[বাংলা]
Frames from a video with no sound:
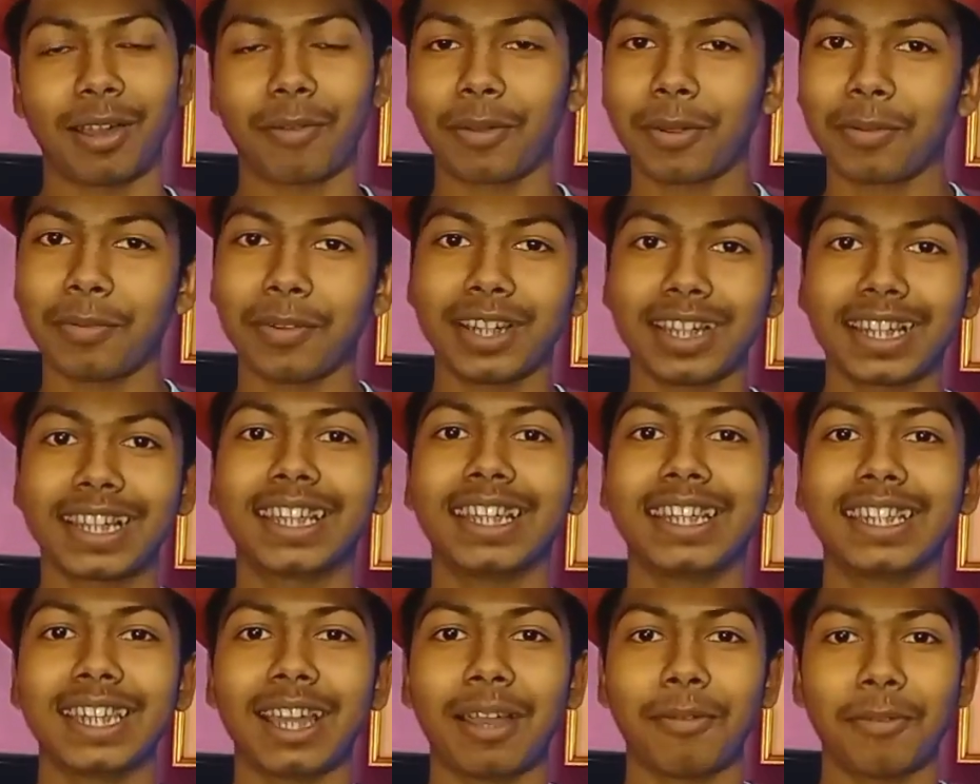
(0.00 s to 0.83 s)
রাবার ব্যান্ড
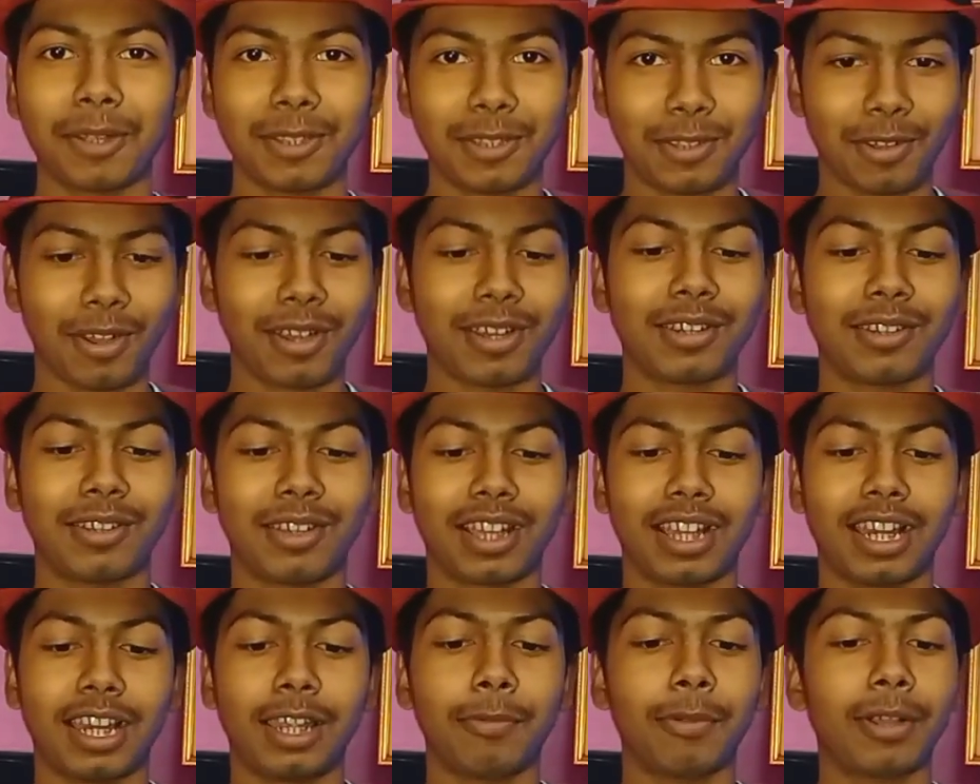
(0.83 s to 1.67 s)
কেটে আবার জয়েন্ট
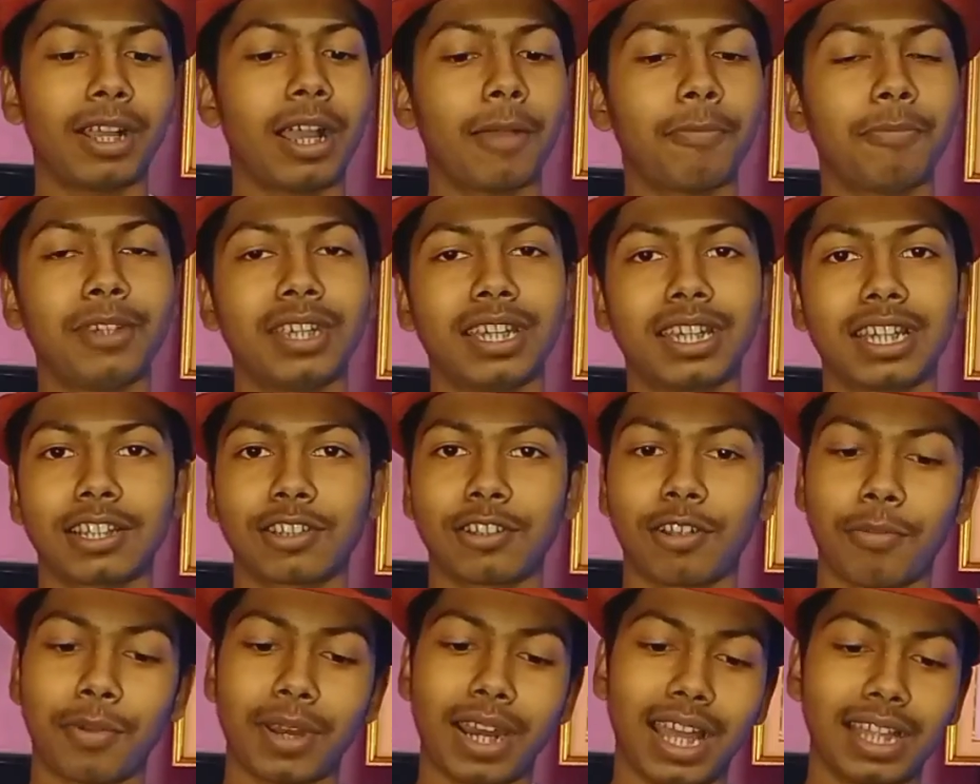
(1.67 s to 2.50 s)
হয়ে গেল এবং আপনি এটা
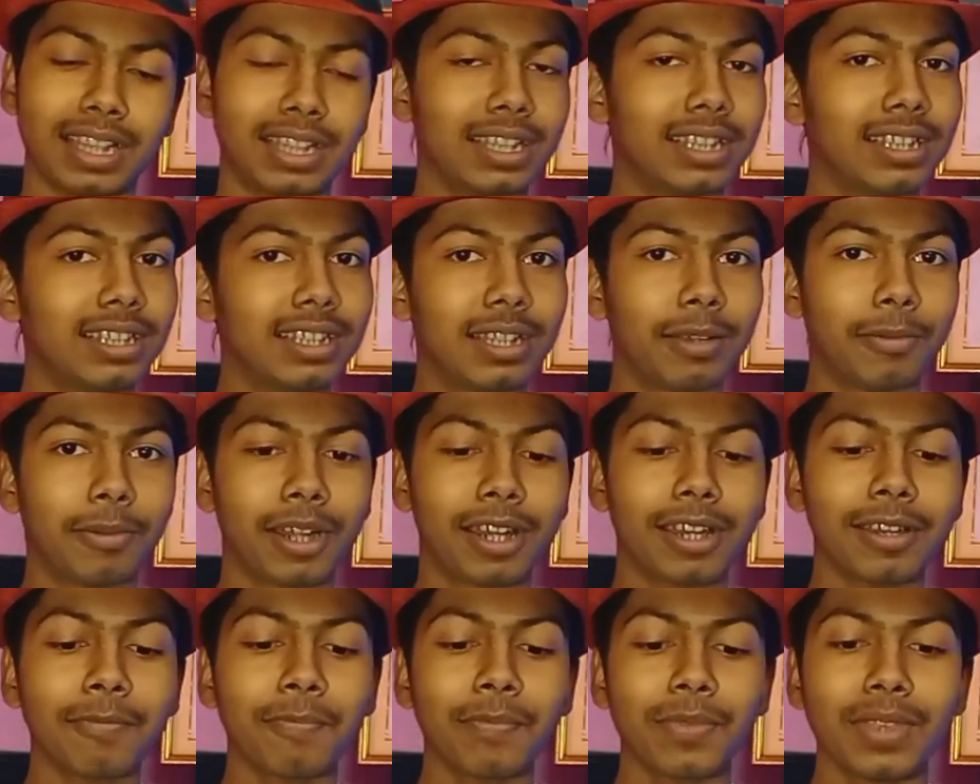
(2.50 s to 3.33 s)
সবার হাতে দিতে
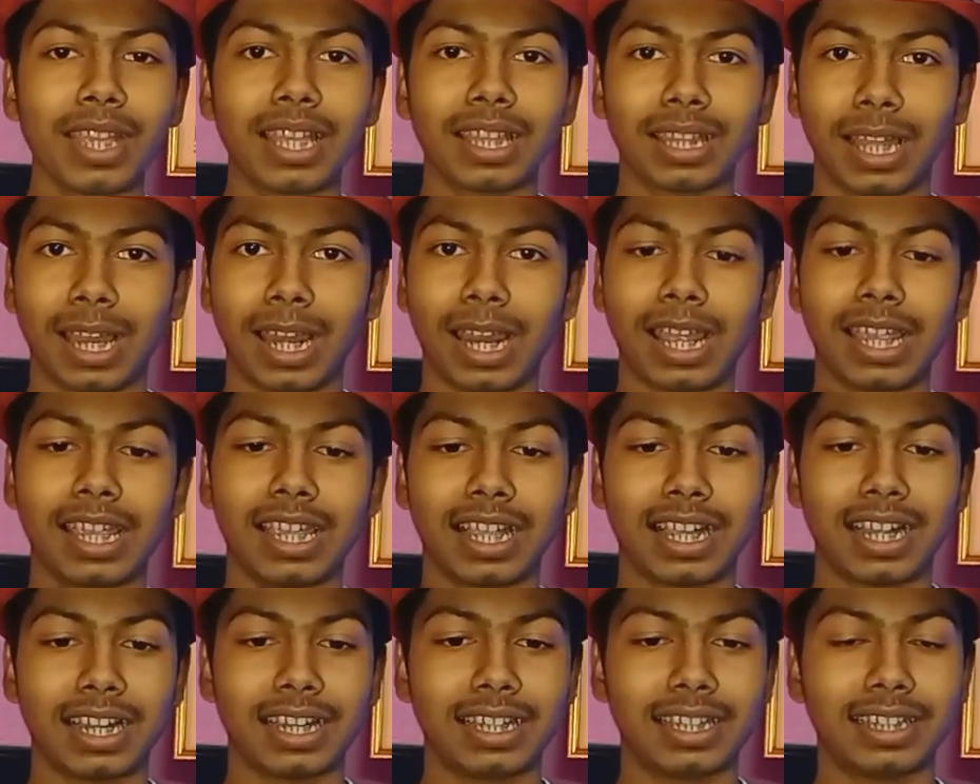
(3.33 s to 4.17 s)
পারেন তারা
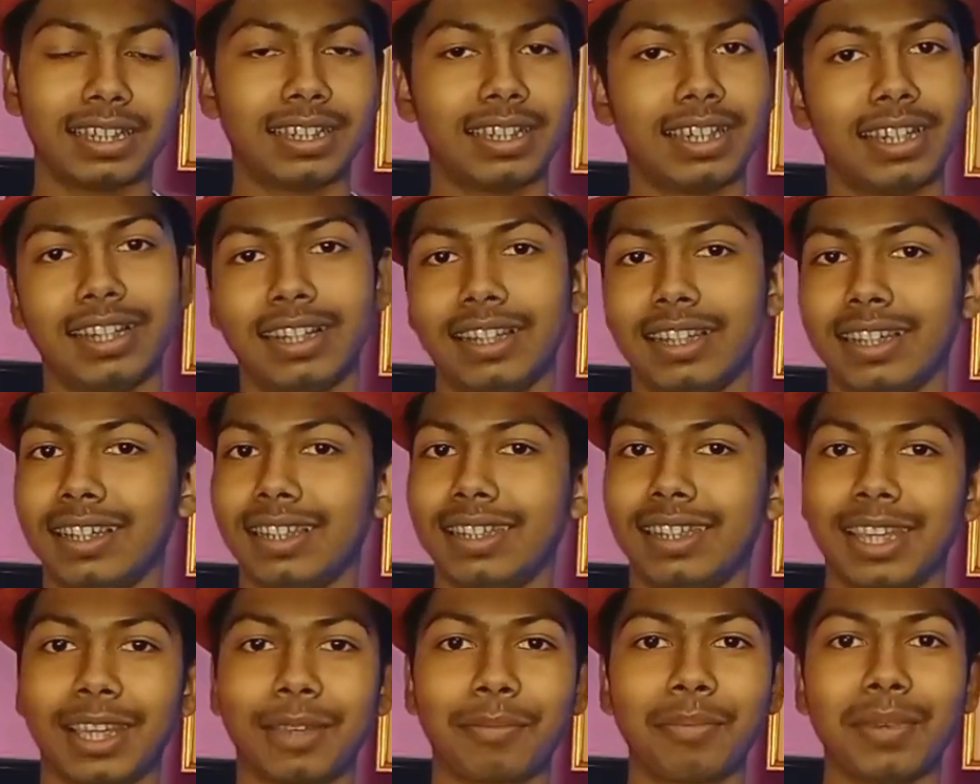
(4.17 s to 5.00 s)
এখানে টেনে
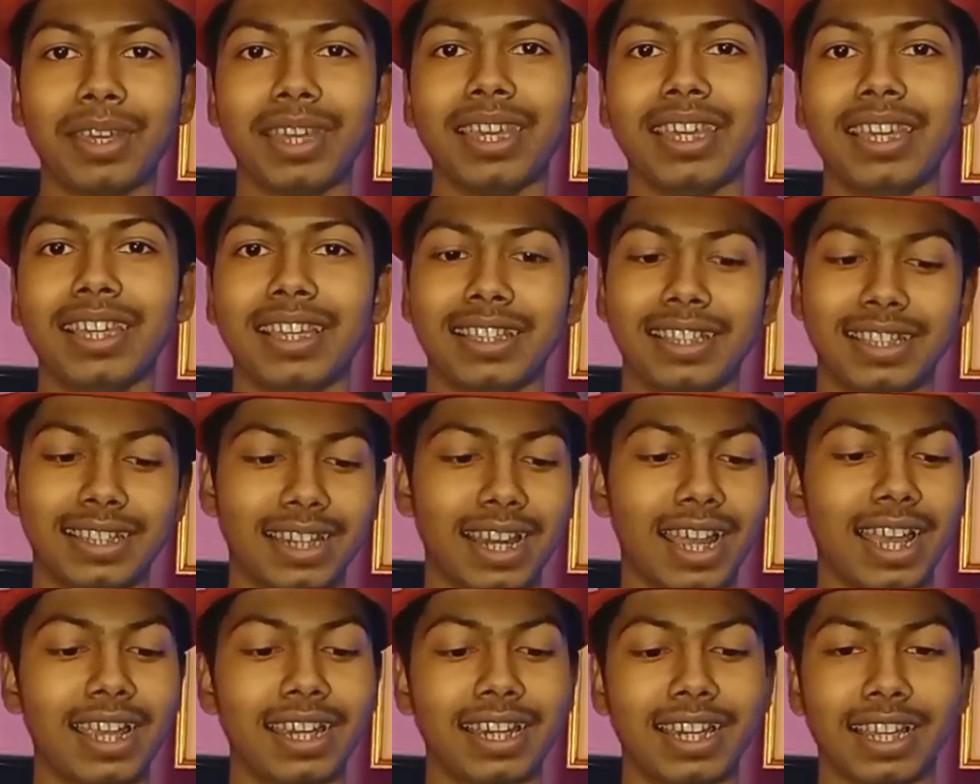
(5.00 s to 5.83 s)
টেনে দেখবে যে
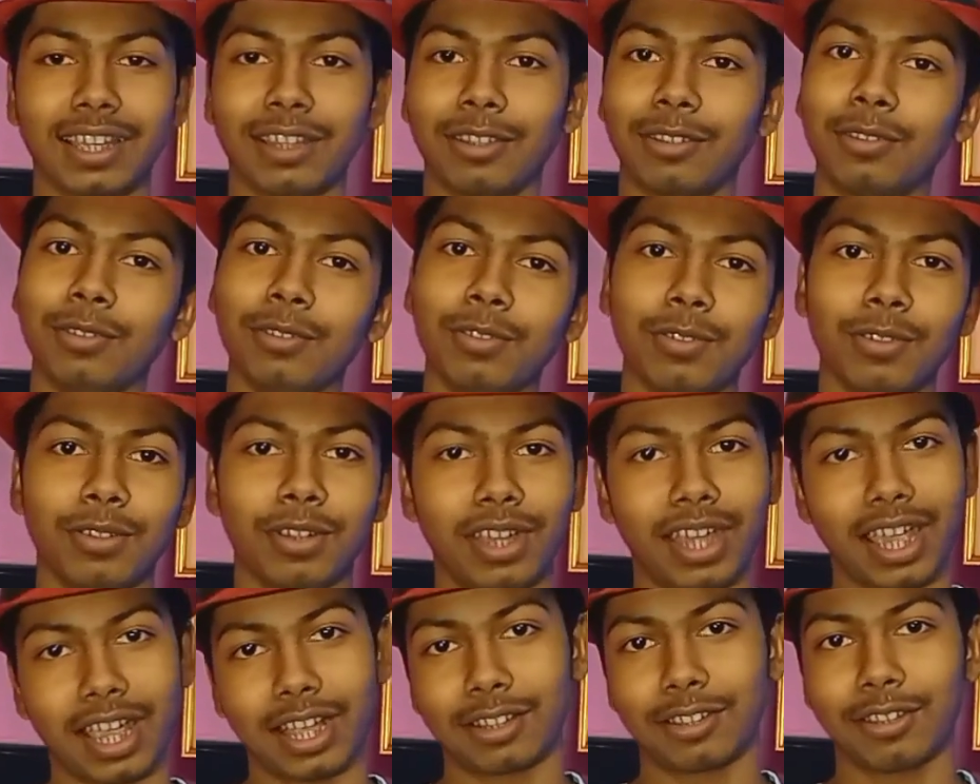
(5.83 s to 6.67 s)
না এটা কিন্তু
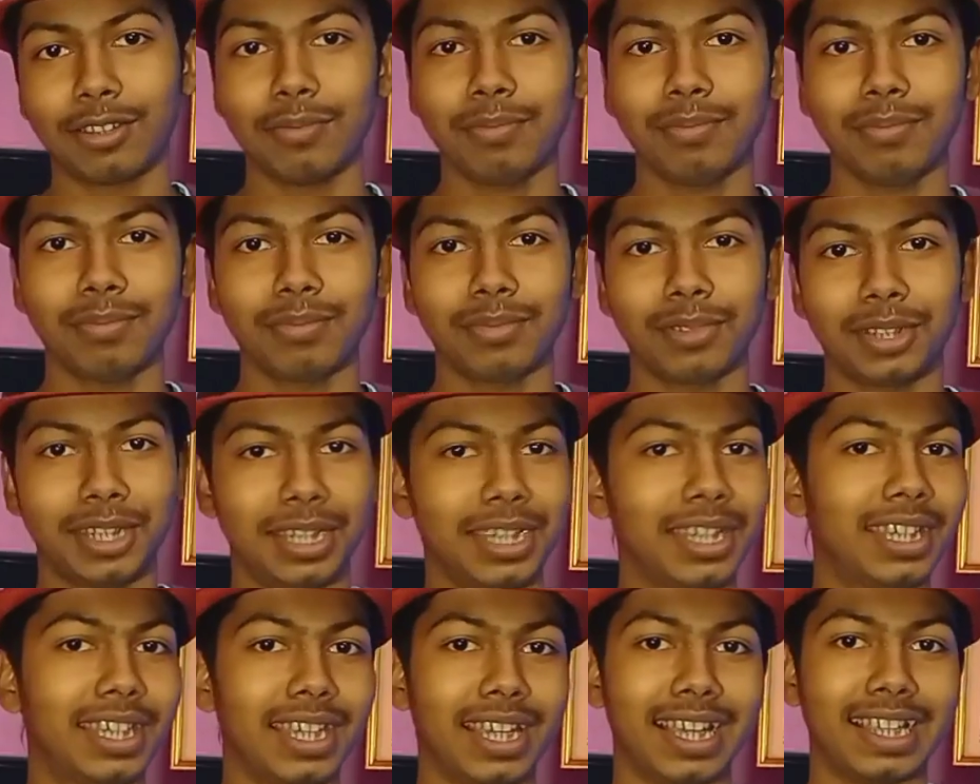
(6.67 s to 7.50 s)
একদম
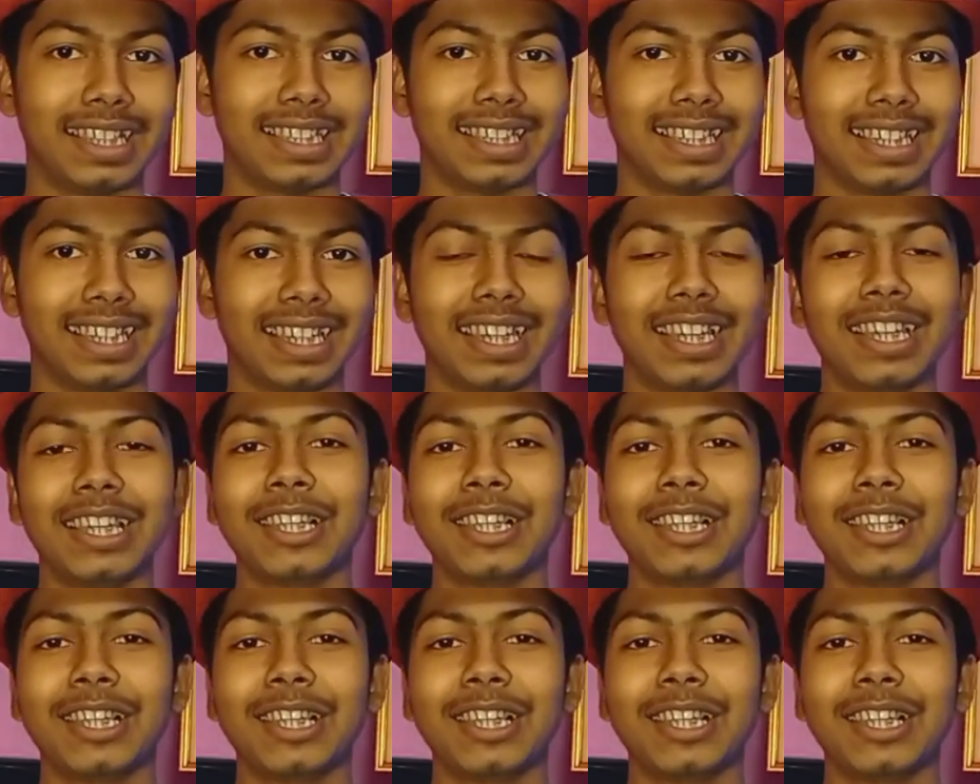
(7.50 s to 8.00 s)
ঠিকই আছে